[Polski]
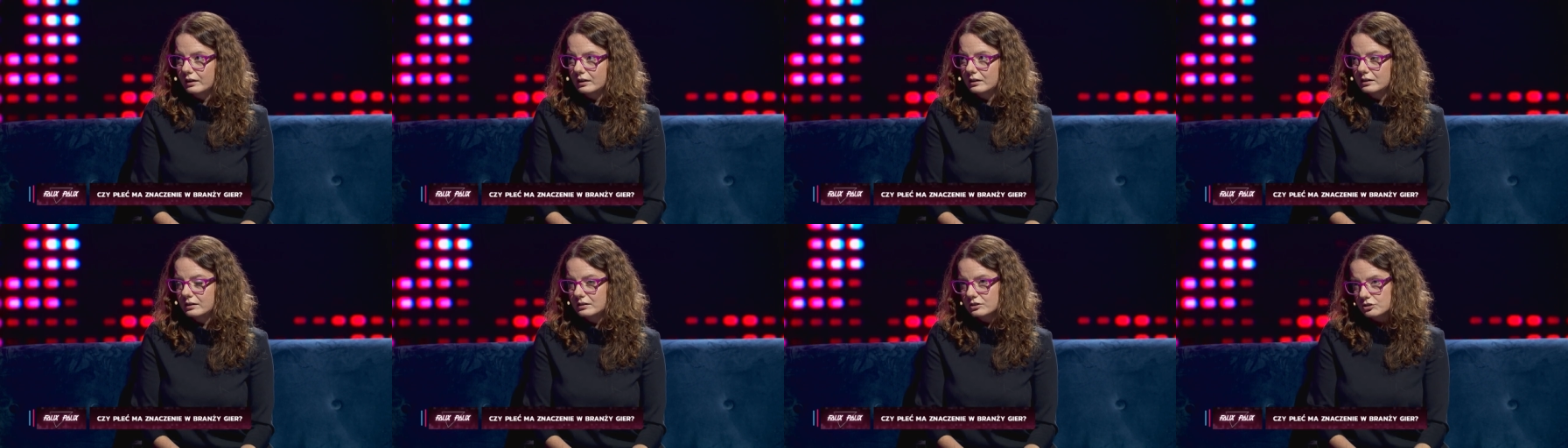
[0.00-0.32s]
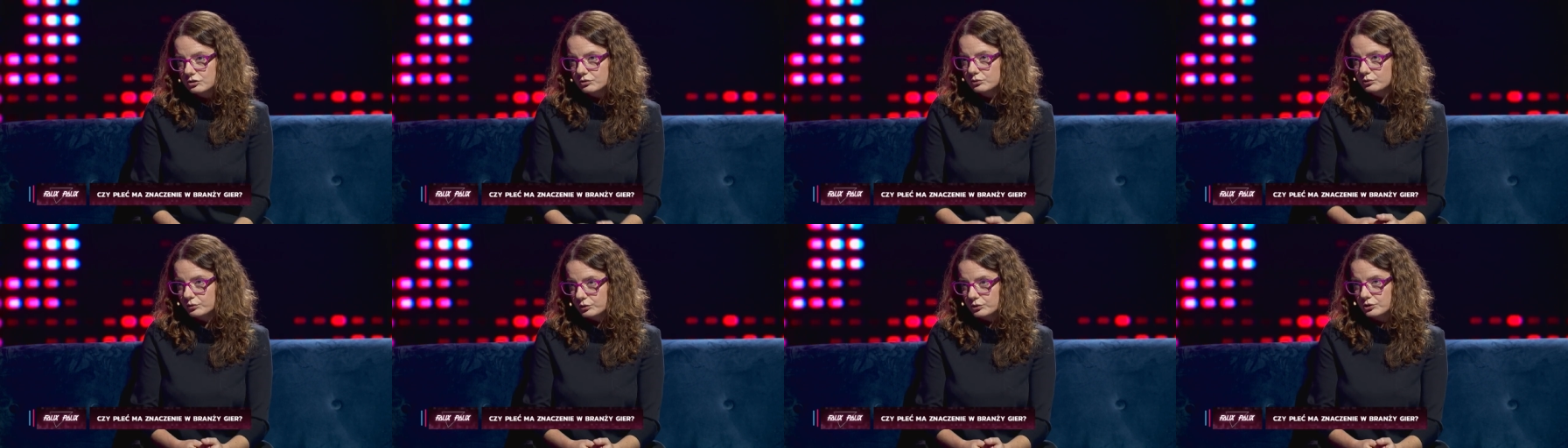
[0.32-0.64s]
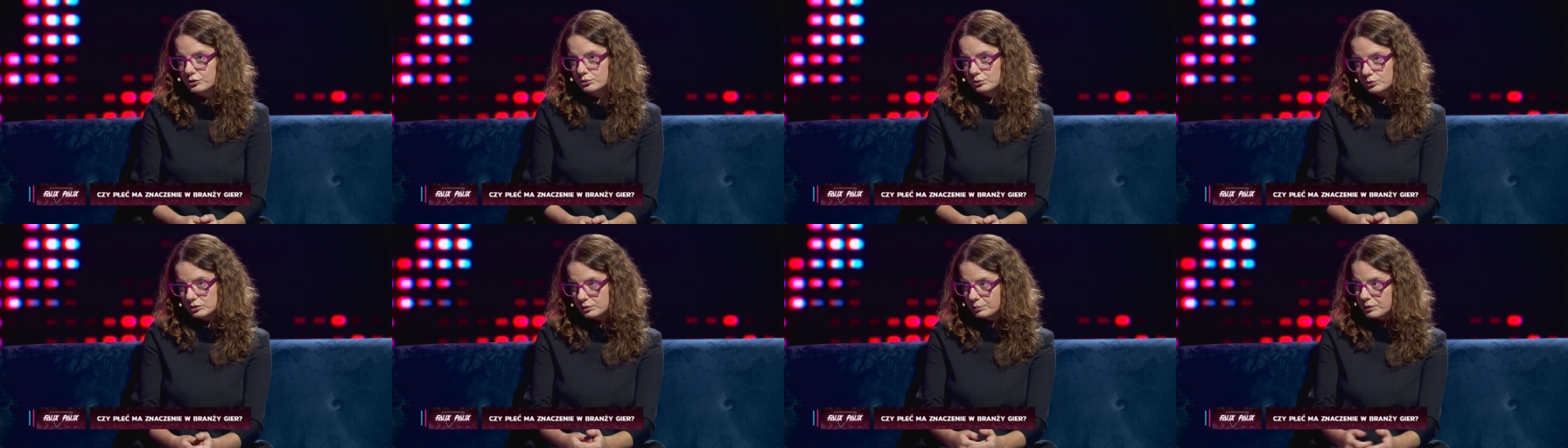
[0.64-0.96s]
i też w
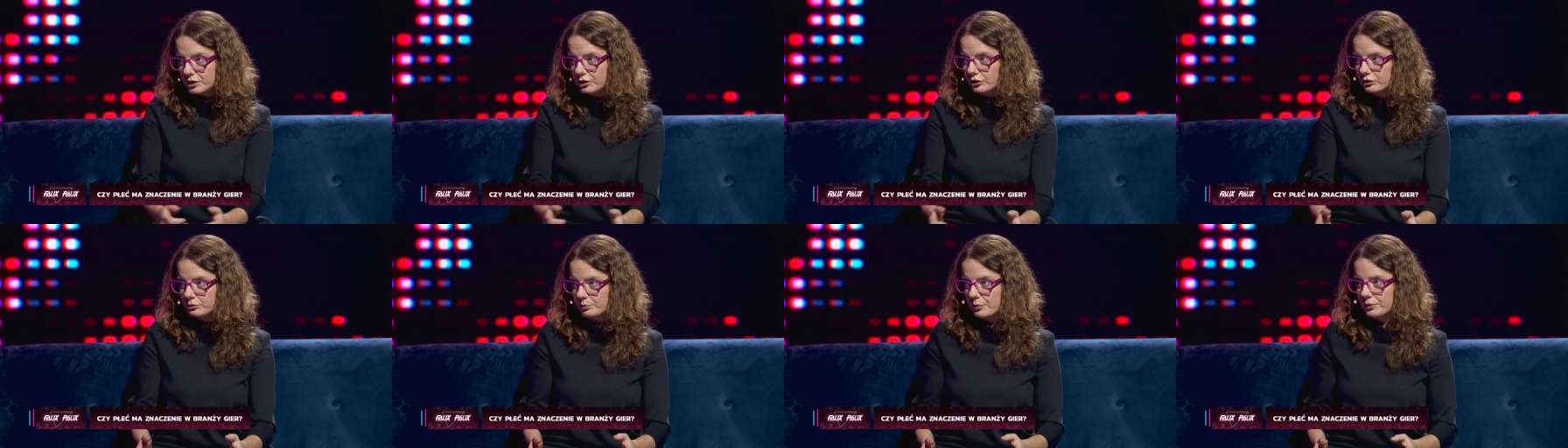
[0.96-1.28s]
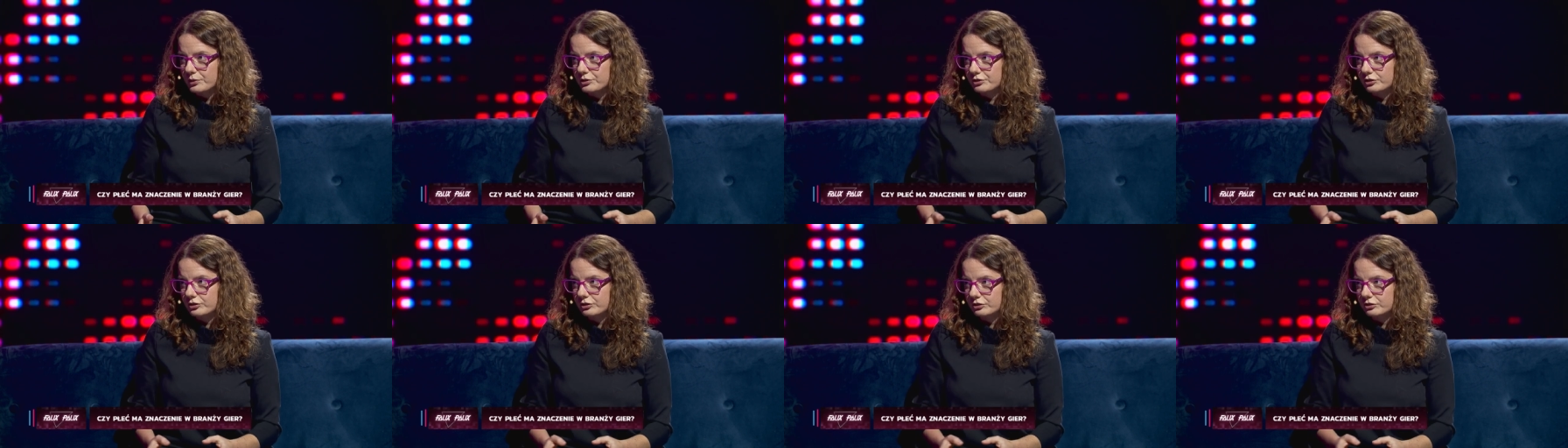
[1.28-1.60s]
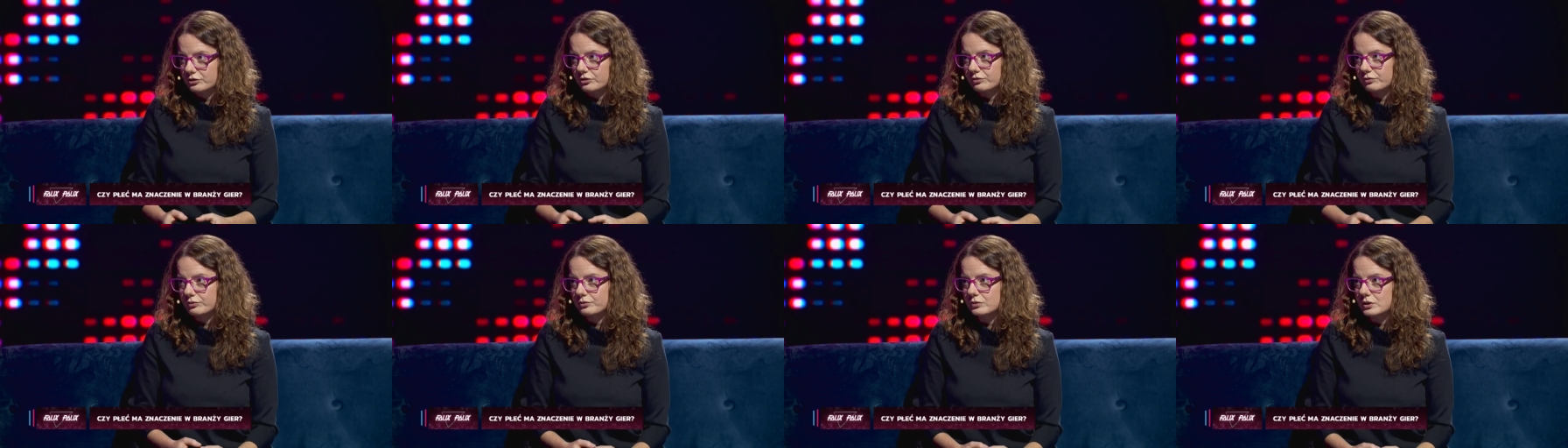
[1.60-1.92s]
tworzeniu tych
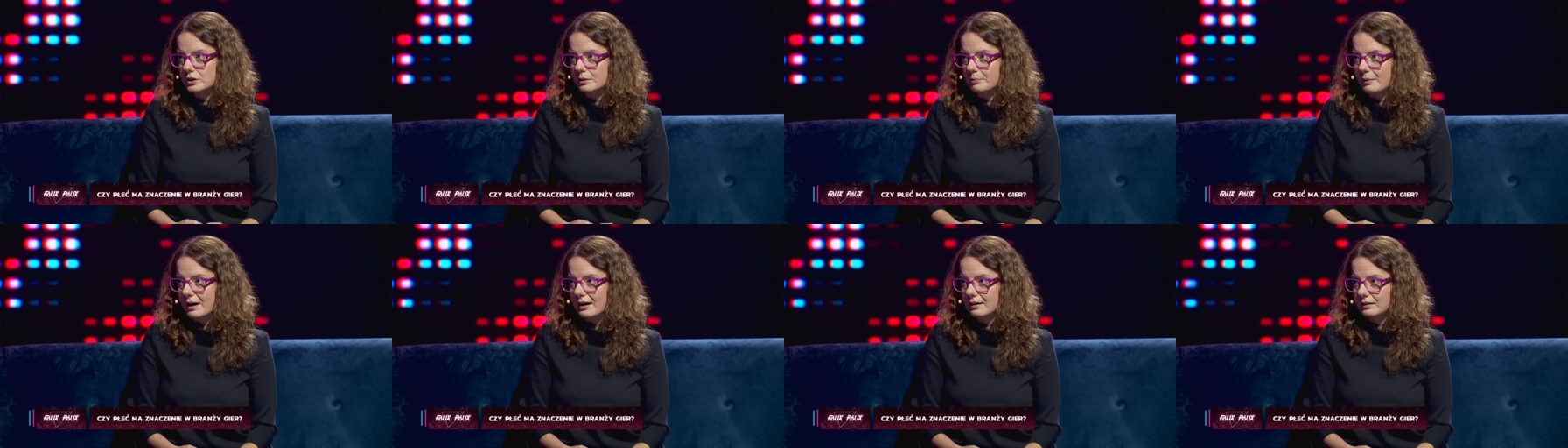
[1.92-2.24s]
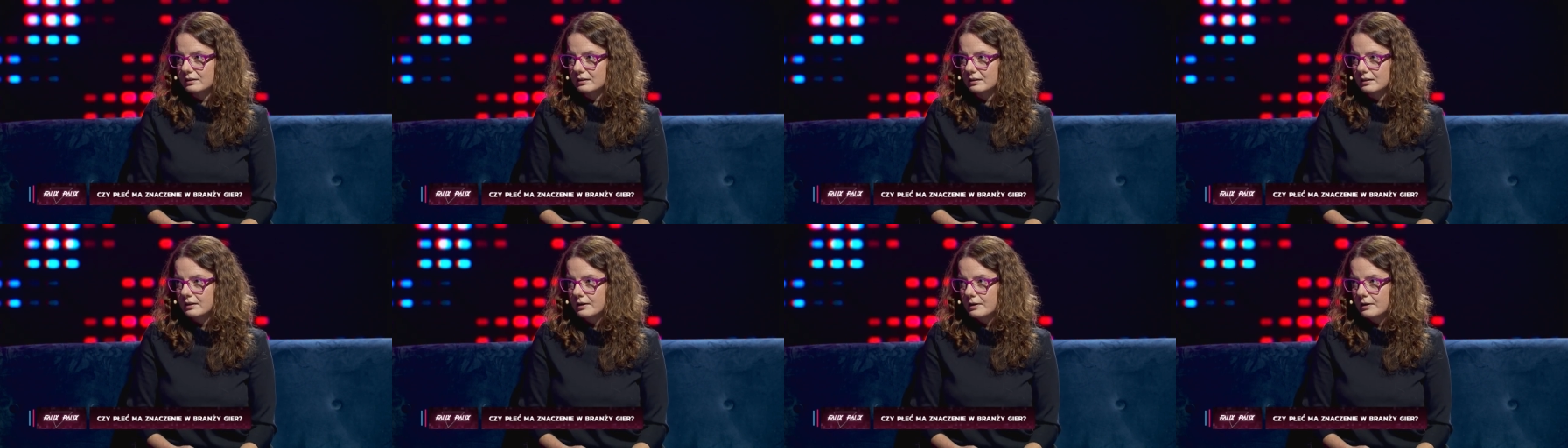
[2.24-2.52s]
mikrospołeczności w firmach,